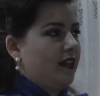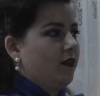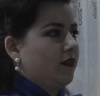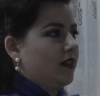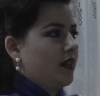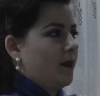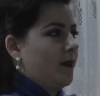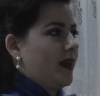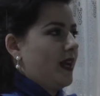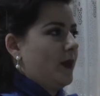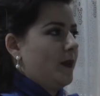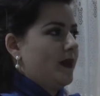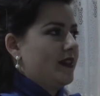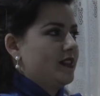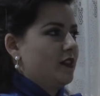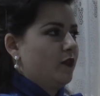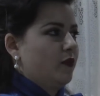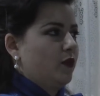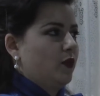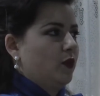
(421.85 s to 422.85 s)
nenhum trabalho
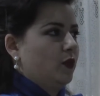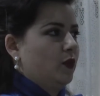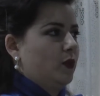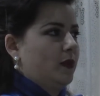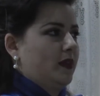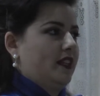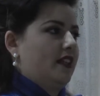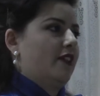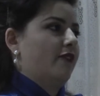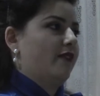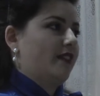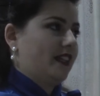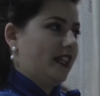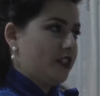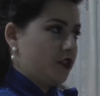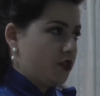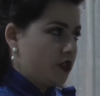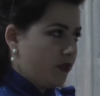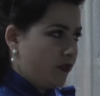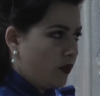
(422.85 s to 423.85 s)
mais a fundo, porque na
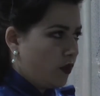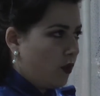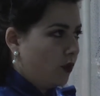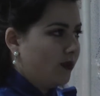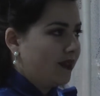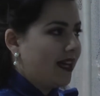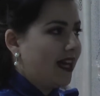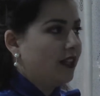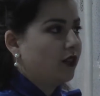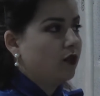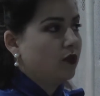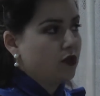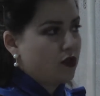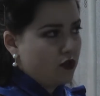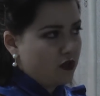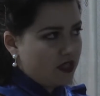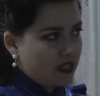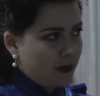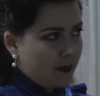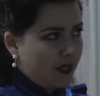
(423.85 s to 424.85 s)
verdade eu tive contato
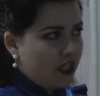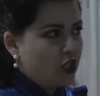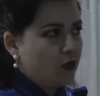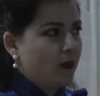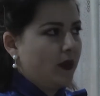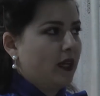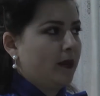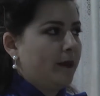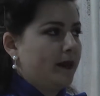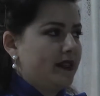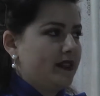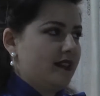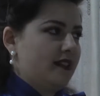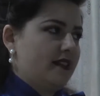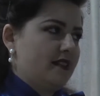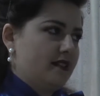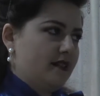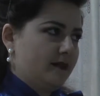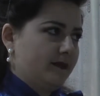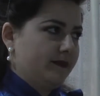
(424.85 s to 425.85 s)
justamente pela
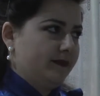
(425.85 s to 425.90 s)
pesquisa.